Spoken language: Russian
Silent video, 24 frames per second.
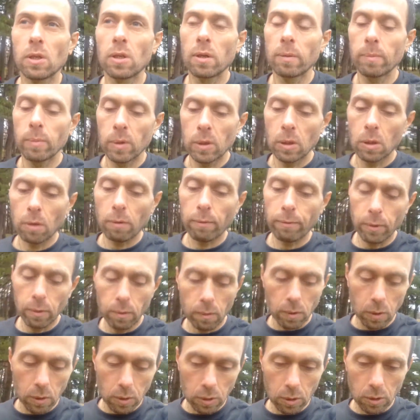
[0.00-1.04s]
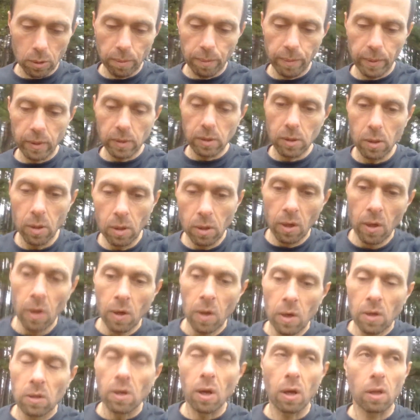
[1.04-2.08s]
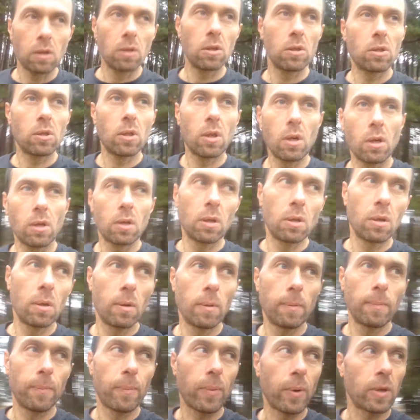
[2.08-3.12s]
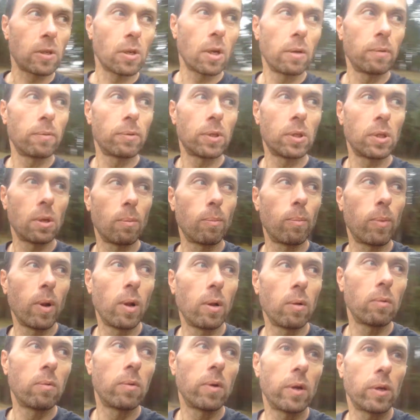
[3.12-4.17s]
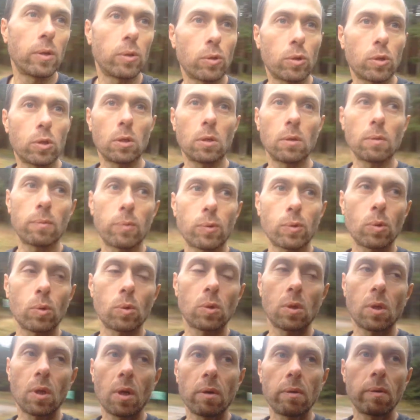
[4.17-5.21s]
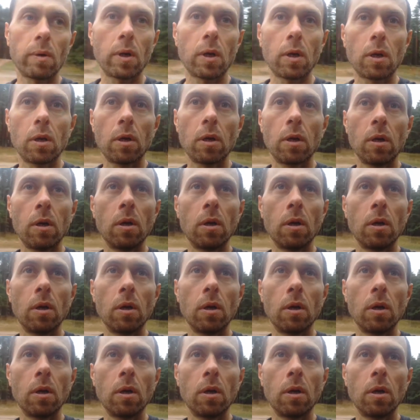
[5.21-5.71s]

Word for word: километров на велосипеде, как ни странно, прошли все болевые ощущения в суставах.